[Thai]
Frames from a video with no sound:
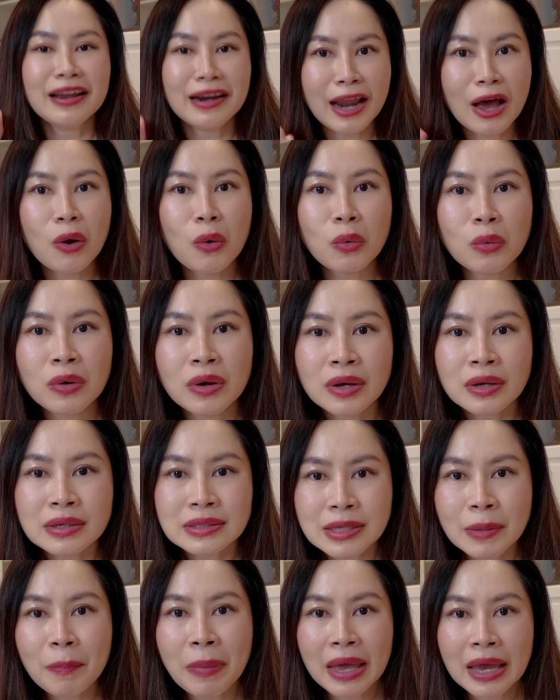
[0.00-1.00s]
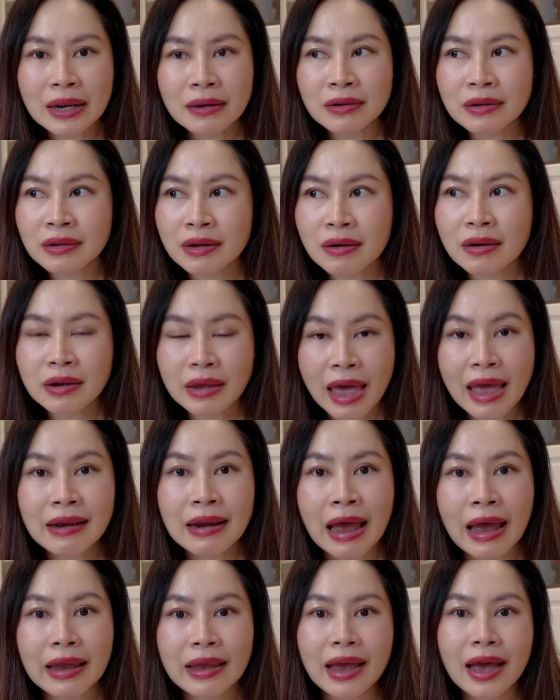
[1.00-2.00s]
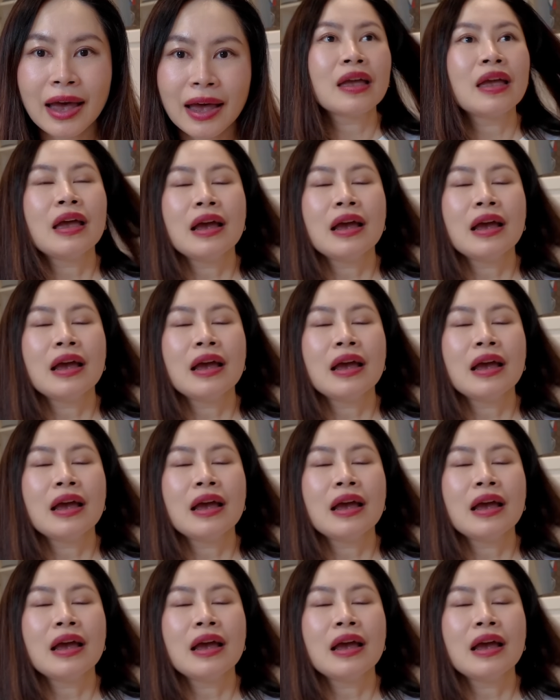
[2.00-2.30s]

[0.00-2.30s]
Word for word: เราสเปนเยอะแค่ไหนอะ